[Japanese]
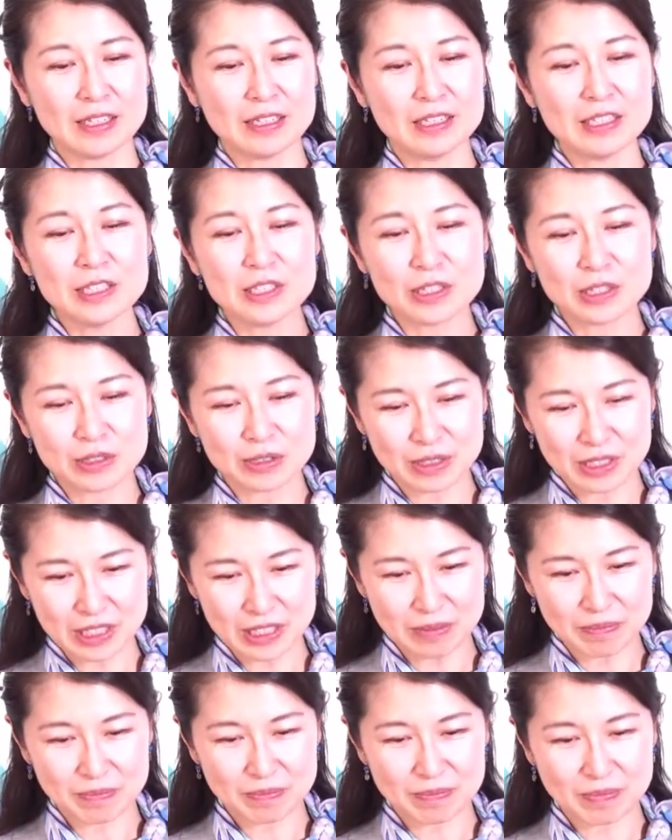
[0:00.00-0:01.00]
にじゅう
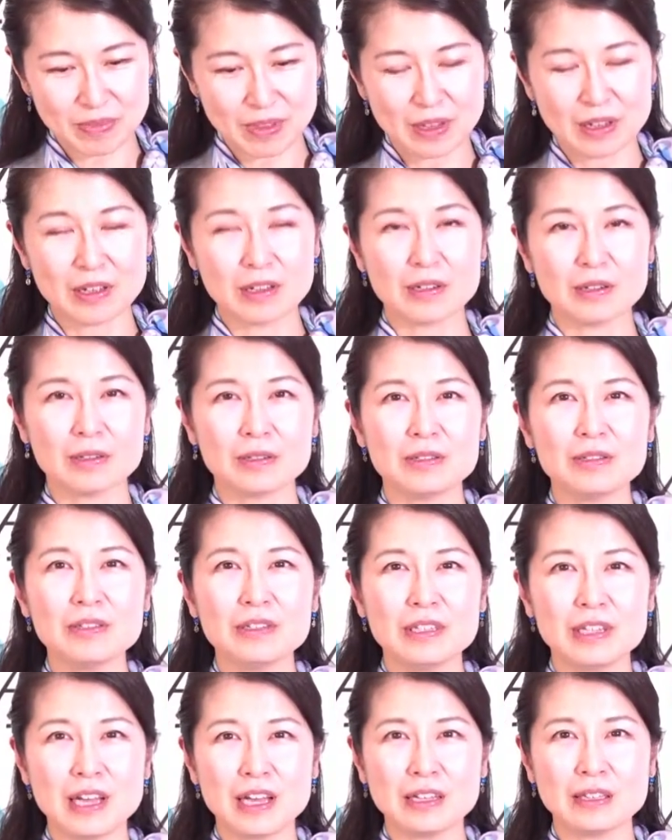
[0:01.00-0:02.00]
に
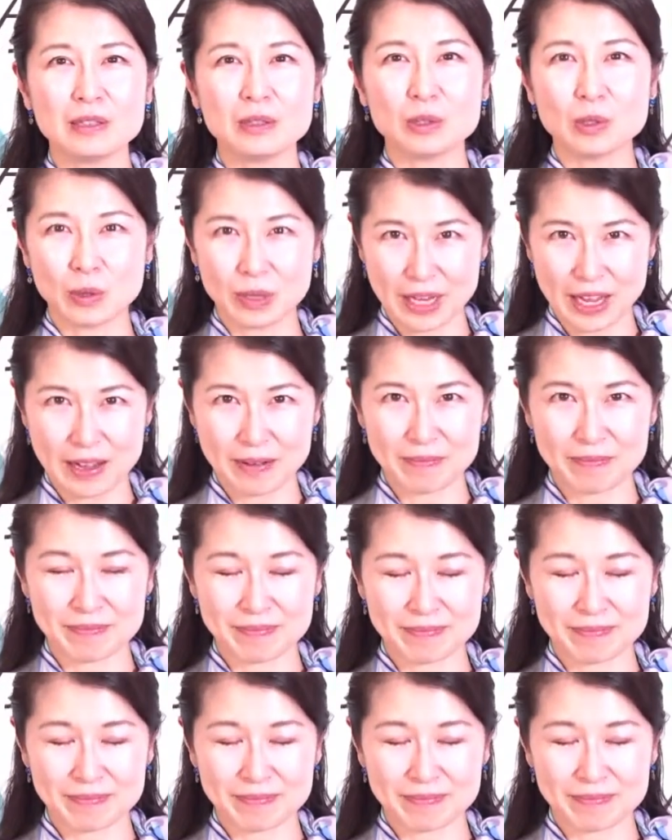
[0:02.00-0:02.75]
軍犬トネ。